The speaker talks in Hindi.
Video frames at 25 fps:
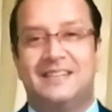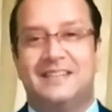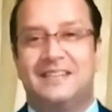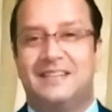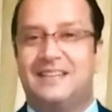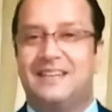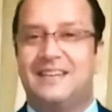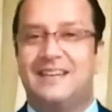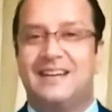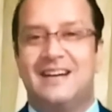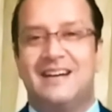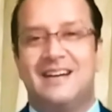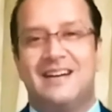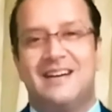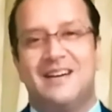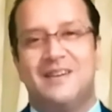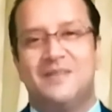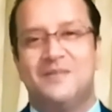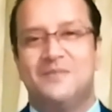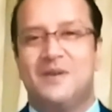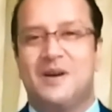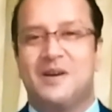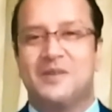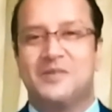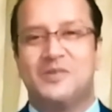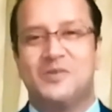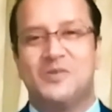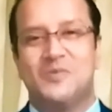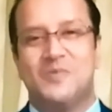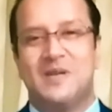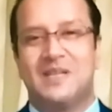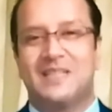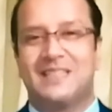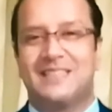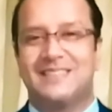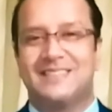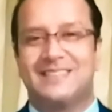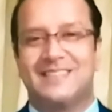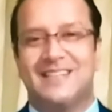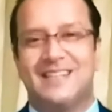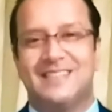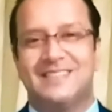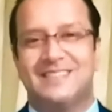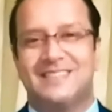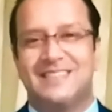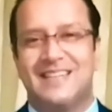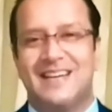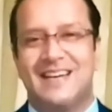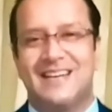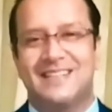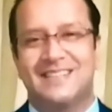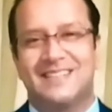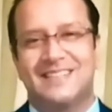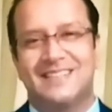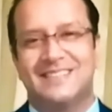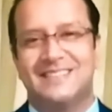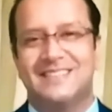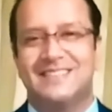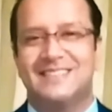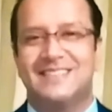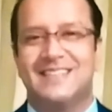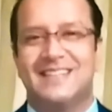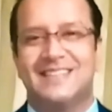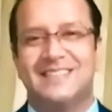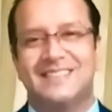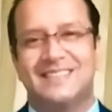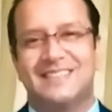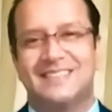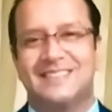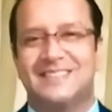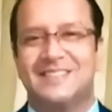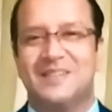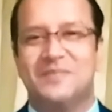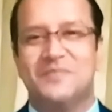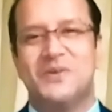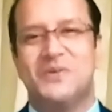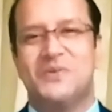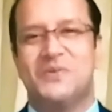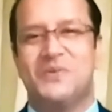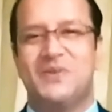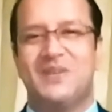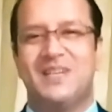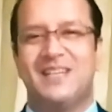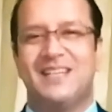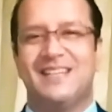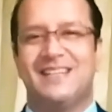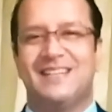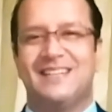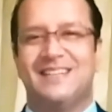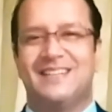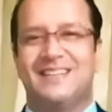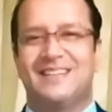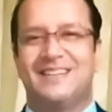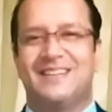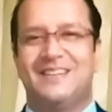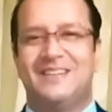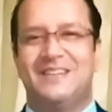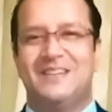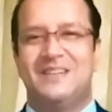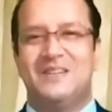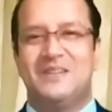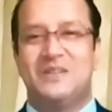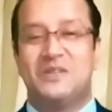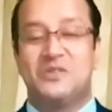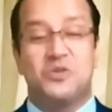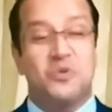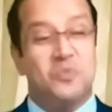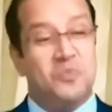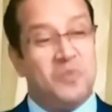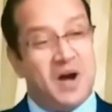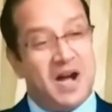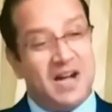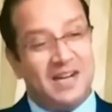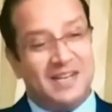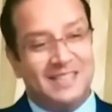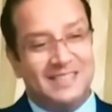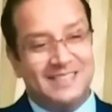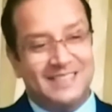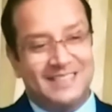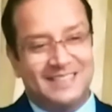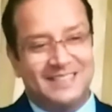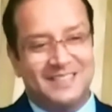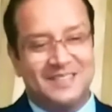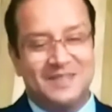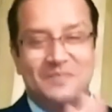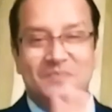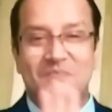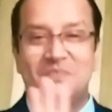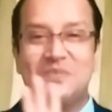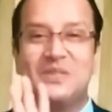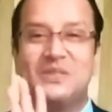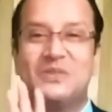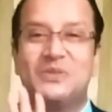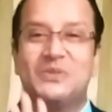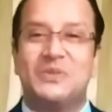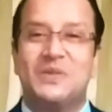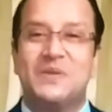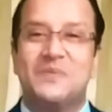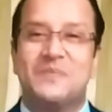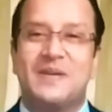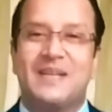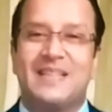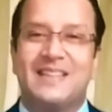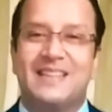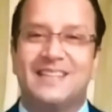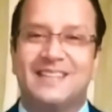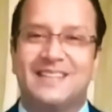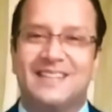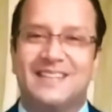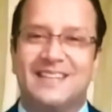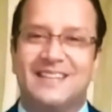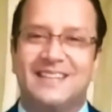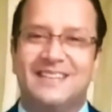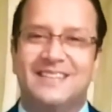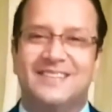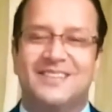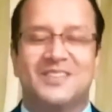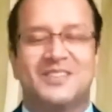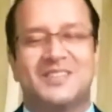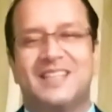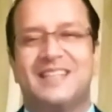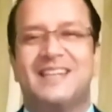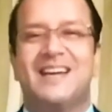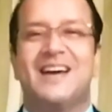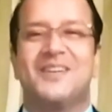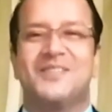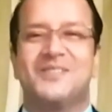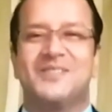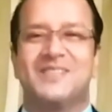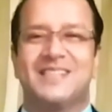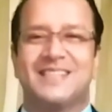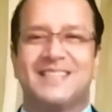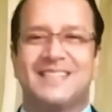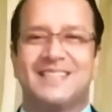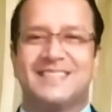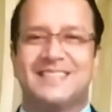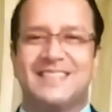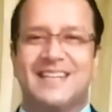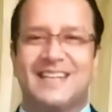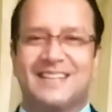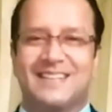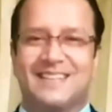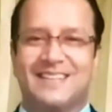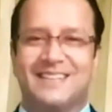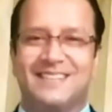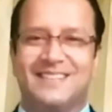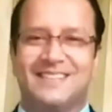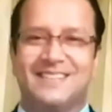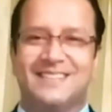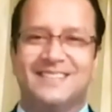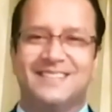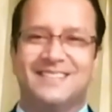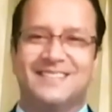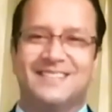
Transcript: कि अब अजूबा के साथ सैर करने जाने का समय हो गया है तो भाग कर जाकर अपने जूते पहन लेता है और तैयार हो जाता है सैर के लिए